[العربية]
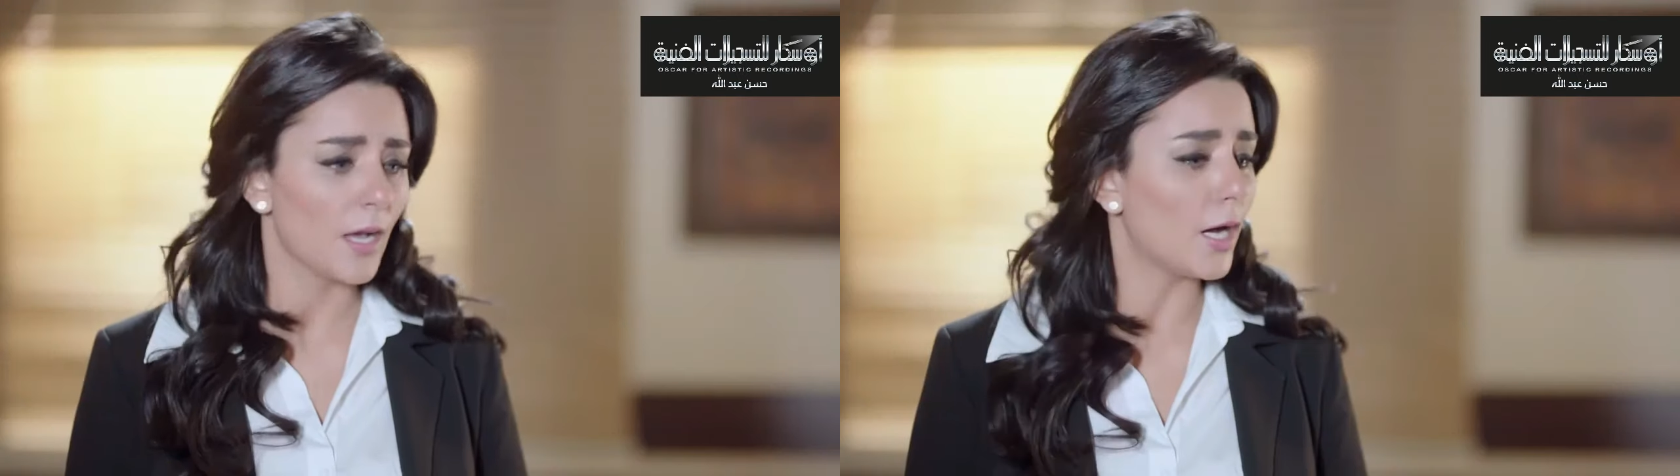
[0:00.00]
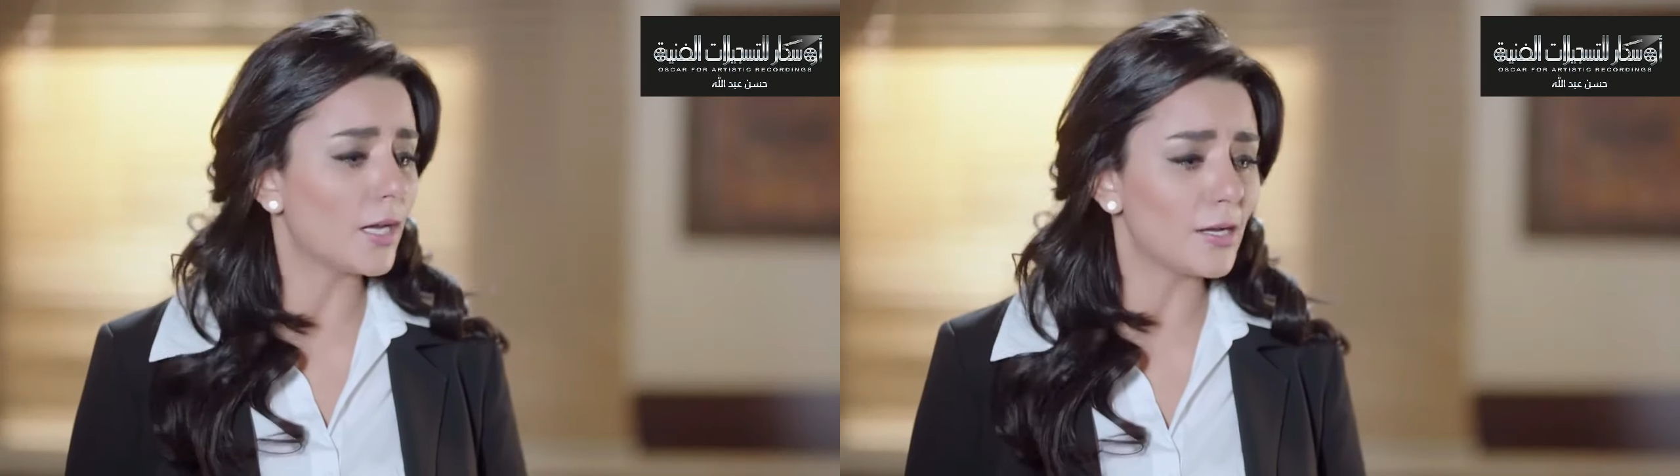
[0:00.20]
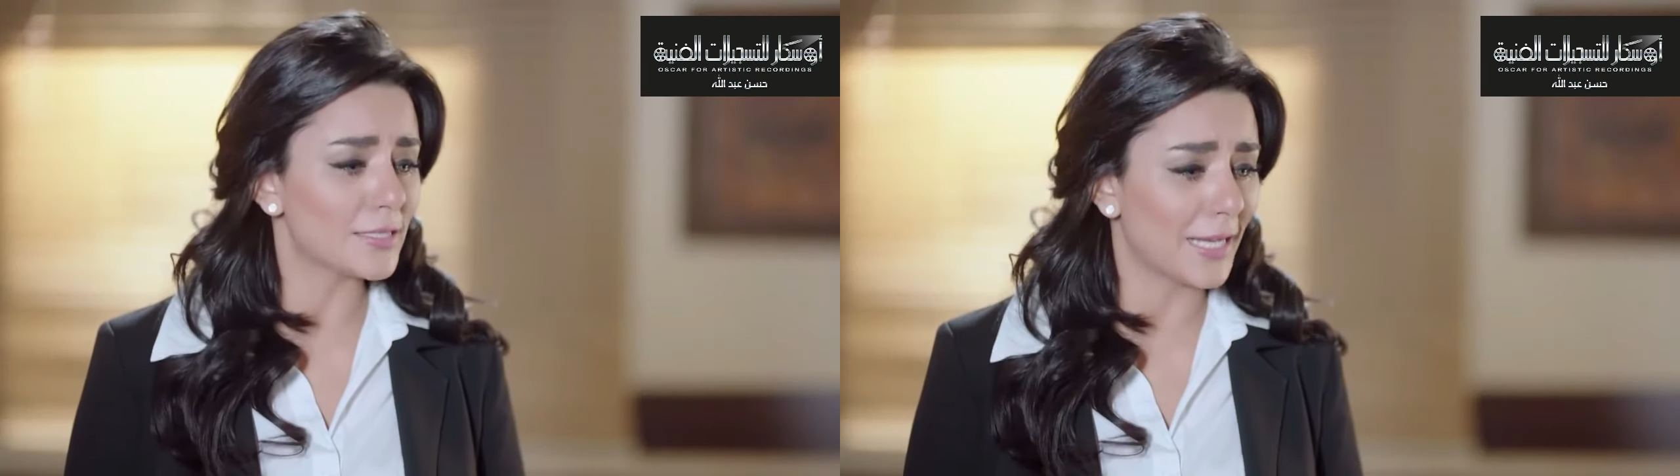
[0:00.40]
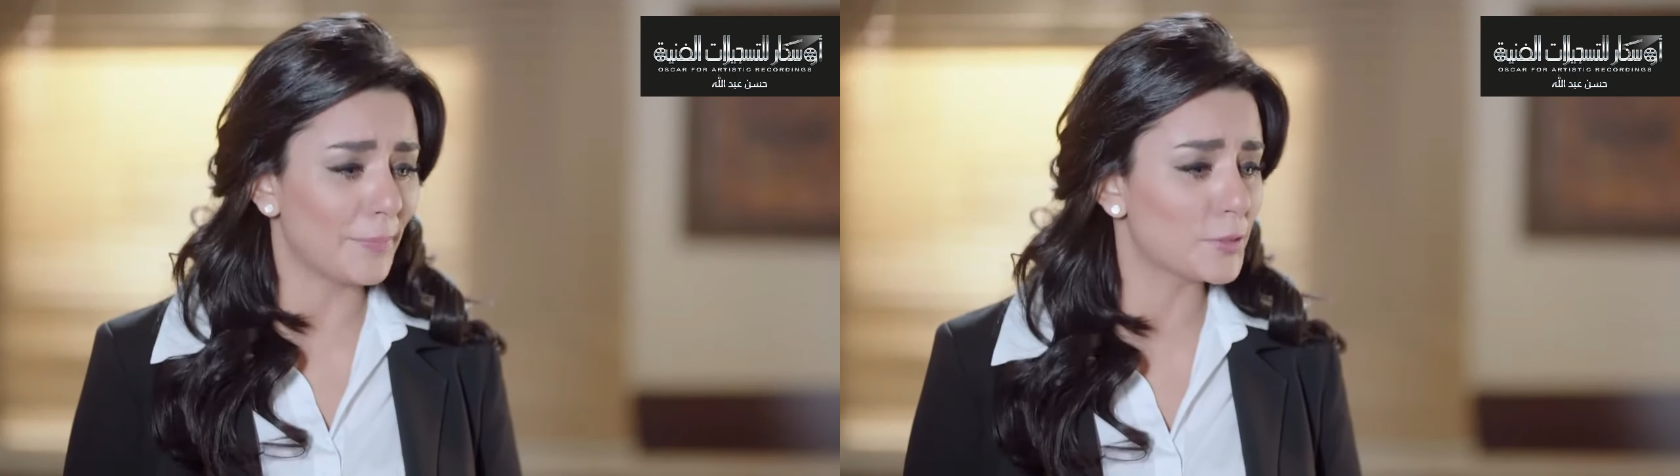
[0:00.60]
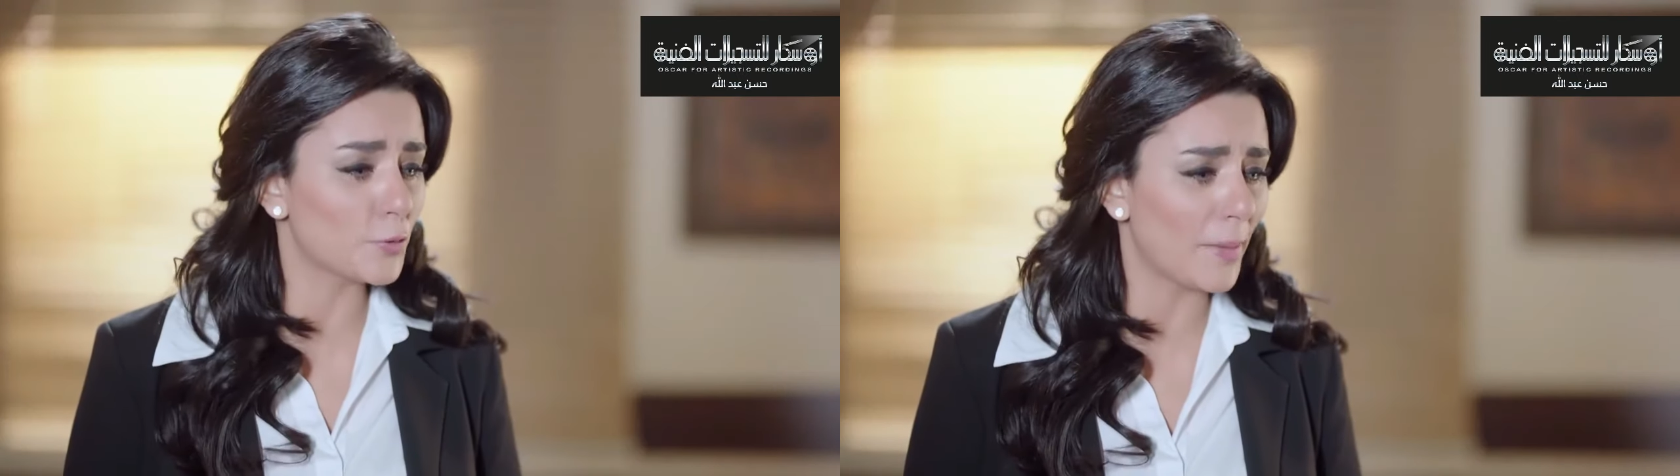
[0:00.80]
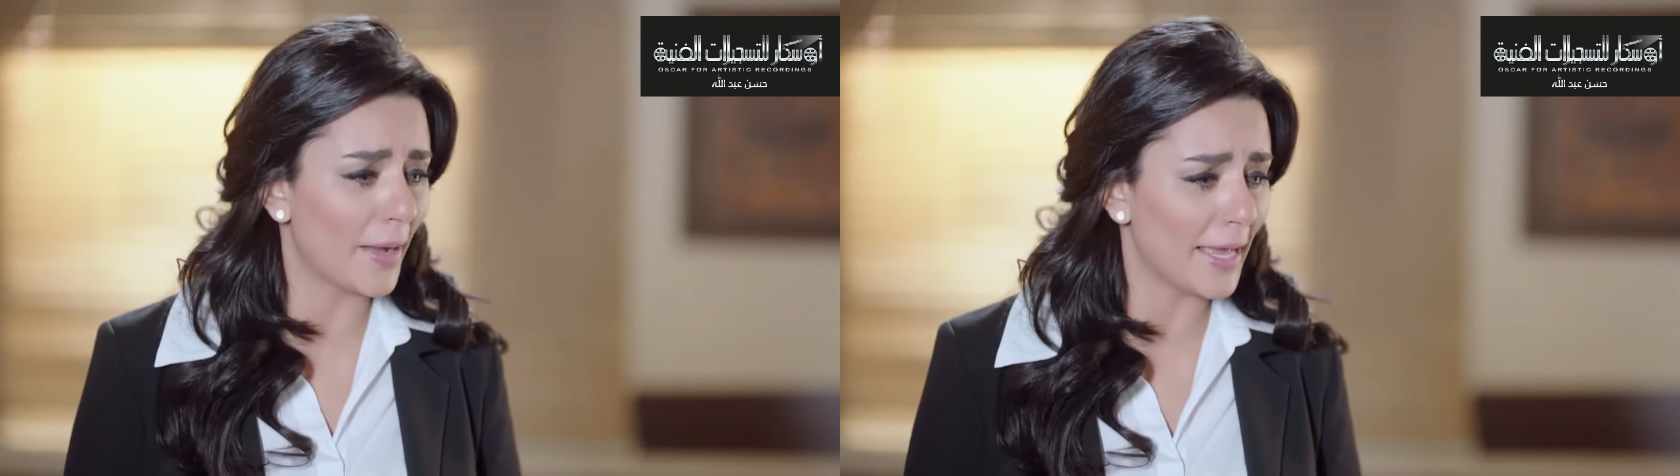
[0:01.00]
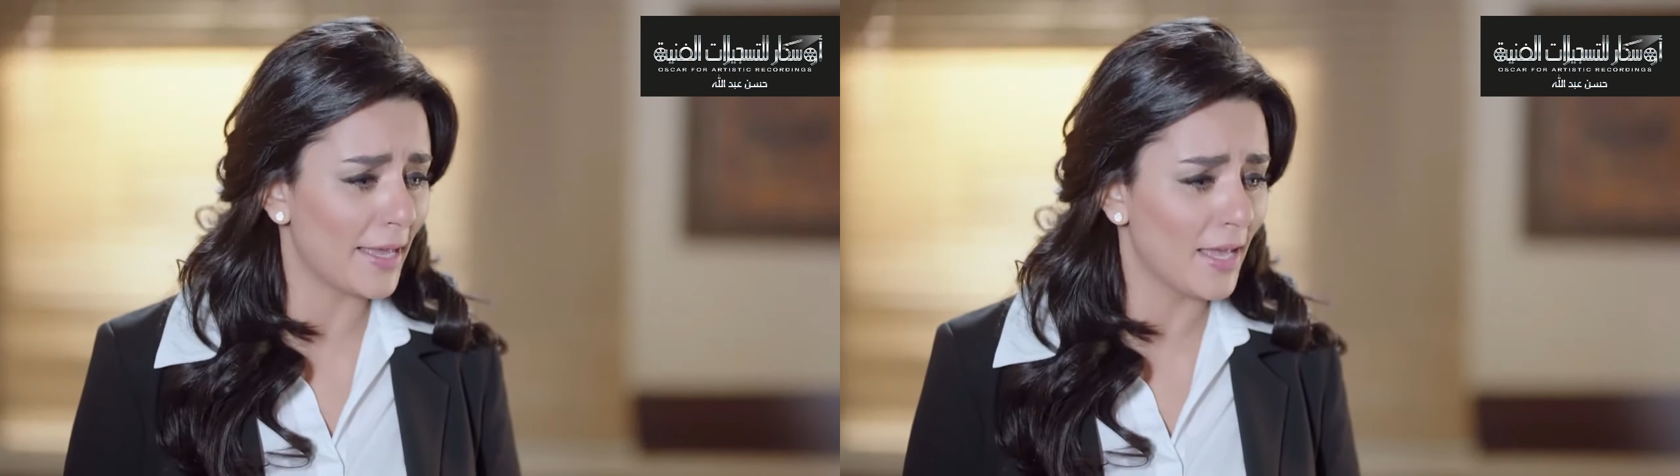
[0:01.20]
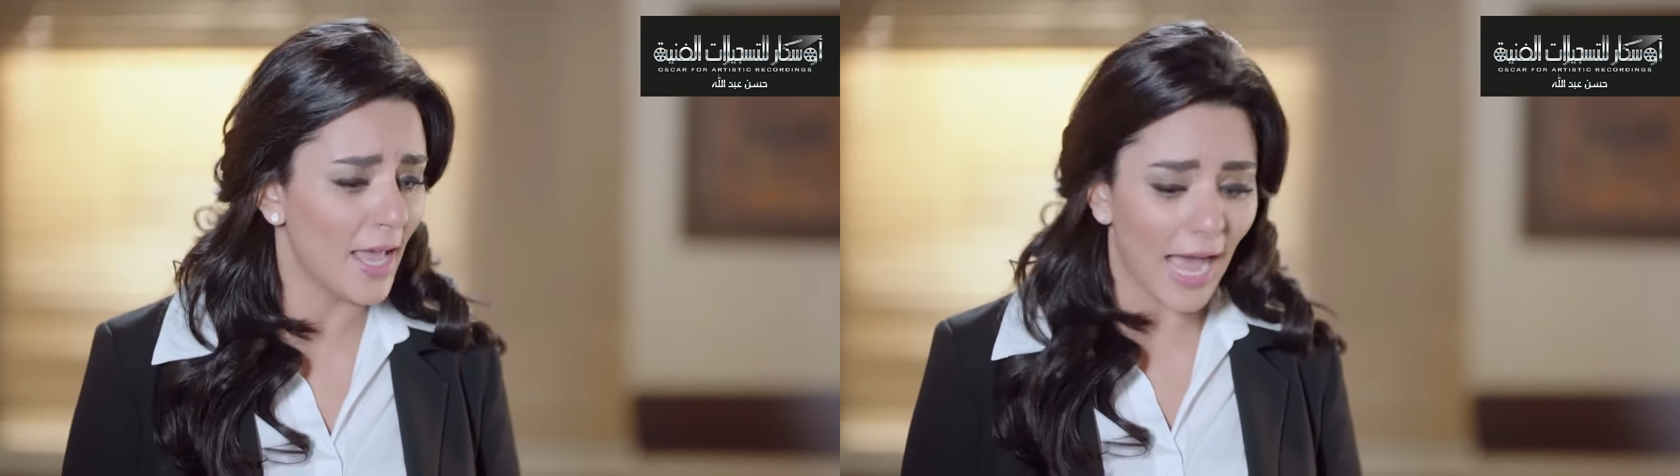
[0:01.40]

خلاص احبسونا معاه